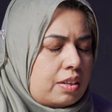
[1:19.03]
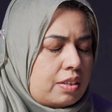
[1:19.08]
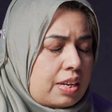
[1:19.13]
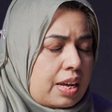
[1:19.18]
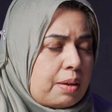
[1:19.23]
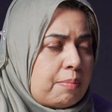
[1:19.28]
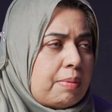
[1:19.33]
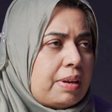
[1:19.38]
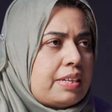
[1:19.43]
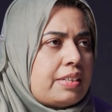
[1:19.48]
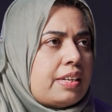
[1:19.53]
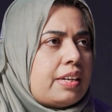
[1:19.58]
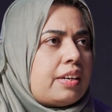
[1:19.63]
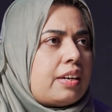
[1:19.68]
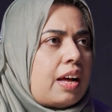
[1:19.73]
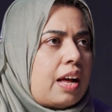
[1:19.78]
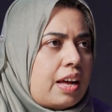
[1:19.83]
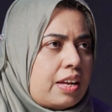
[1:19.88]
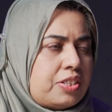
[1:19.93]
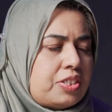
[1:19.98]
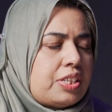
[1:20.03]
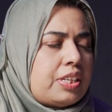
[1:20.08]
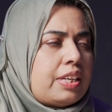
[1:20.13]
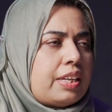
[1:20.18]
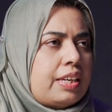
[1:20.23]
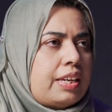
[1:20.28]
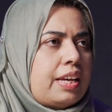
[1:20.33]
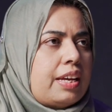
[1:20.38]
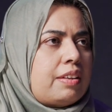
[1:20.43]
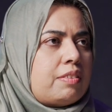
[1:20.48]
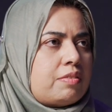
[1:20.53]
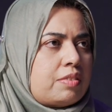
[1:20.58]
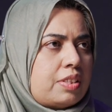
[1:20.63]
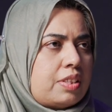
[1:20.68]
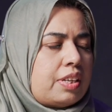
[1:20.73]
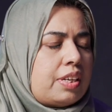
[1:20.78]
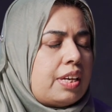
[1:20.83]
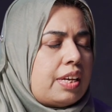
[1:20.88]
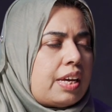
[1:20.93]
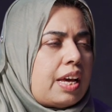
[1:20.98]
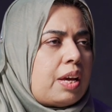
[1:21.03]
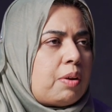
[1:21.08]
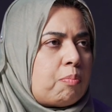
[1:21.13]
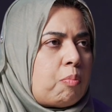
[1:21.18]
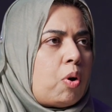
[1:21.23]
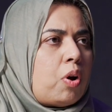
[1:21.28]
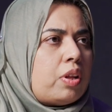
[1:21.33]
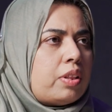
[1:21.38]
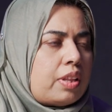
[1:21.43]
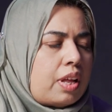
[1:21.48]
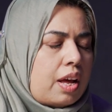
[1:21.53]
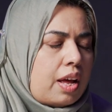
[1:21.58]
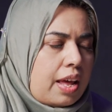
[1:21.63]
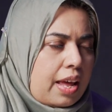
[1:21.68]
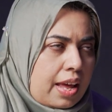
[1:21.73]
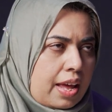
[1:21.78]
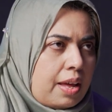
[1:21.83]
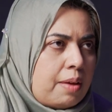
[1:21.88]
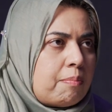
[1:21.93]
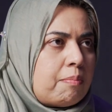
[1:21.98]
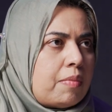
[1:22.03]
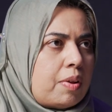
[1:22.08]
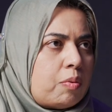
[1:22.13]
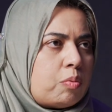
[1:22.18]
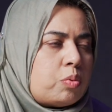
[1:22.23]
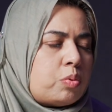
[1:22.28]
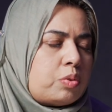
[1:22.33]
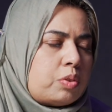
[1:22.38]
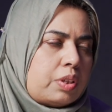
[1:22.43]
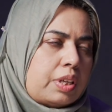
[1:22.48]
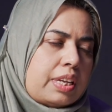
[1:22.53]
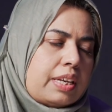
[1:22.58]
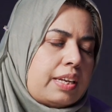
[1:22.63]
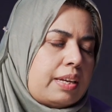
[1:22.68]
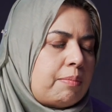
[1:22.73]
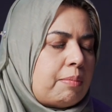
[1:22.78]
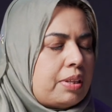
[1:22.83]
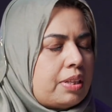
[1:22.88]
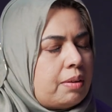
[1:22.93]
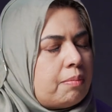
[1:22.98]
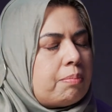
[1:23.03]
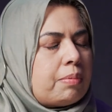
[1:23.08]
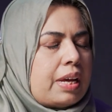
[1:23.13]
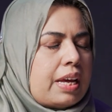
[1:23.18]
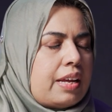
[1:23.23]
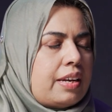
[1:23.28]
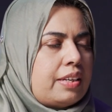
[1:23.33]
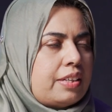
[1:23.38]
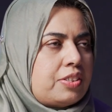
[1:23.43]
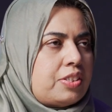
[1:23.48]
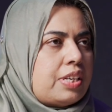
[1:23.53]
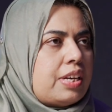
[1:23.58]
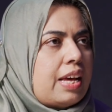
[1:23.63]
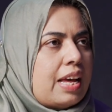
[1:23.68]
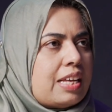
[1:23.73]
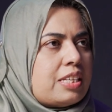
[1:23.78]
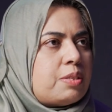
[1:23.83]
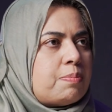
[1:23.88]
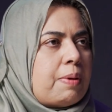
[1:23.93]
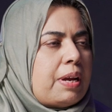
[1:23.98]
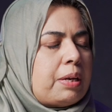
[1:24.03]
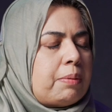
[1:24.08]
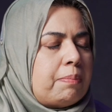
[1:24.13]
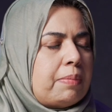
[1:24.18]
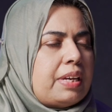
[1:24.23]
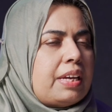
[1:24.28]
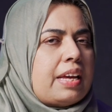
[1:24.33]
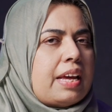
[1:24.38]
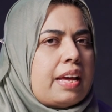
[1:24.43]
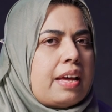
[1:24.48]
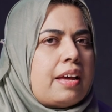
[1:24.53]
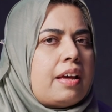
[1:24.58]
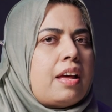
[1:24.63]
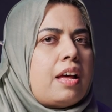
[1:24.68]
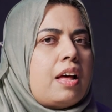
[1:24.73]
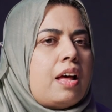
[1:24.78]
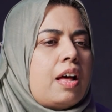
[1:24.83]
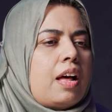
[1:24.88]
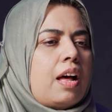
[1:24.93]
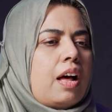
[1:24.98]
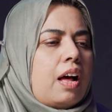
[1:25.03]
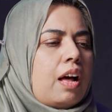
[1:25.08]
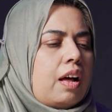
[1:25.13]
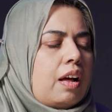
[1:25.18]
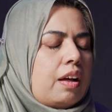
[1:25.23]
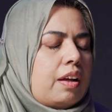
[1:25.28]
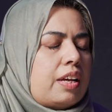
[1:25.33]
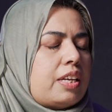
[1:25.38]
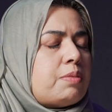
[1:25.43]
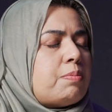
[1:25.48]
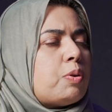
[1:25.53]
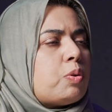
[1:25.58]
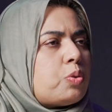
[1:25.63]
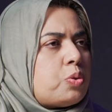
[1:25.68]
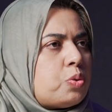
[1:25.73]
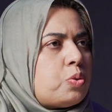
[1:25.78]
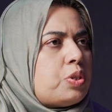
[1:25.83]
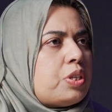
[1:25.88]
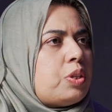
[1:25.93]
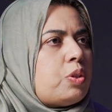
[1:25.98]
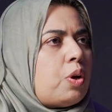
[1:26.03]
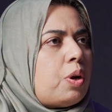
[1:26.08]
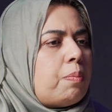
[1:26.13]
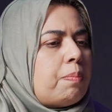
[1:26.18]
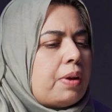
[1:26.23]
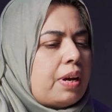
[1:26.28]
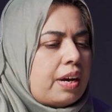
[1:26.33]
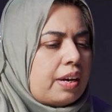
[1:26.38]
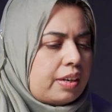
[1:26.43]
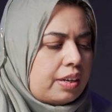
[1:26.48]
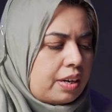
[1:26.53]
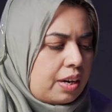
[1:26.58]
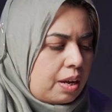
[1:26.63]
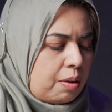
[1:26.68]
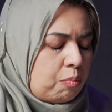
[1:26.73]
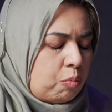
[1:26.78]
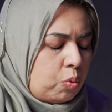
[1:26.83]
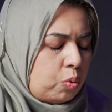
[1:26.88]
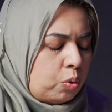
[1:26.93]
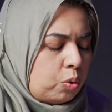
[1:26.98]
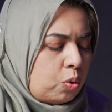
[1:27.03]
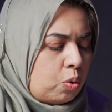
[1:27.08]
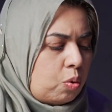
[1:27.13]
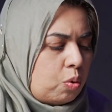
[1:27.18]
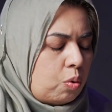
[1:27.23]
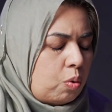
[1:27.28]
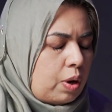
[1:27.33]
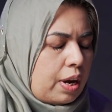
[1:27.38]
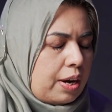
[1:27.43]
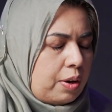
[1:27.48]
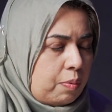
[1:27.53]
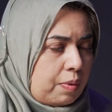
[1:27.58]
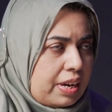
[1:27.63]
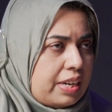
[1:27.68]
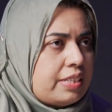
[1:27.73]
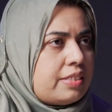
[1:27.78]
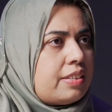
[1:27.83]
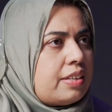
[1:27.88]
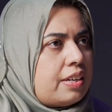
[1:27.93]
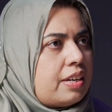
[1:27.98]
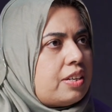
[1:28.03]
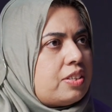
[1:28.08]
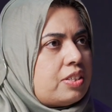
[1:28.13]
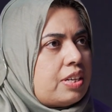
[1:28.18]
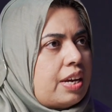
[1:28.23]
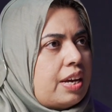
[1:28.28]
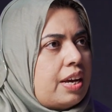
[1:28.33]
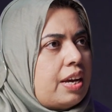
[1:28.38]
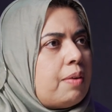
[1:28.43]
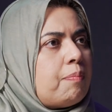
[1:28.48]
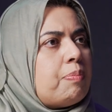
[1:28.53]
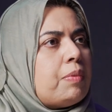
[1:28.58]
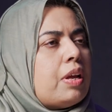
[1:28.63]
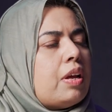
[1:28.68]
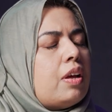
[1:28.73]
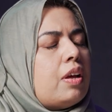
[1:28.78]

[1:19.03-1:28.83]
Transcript: डायबिटिक हाजी के लिए ज़िंदगी का एक बहुत अहम उनके लिए मतलब कह लीजिए एस्पेक्ट भी है इसमें खसूसी तौर पे अगर हम उनको एडवाइस देना चाहें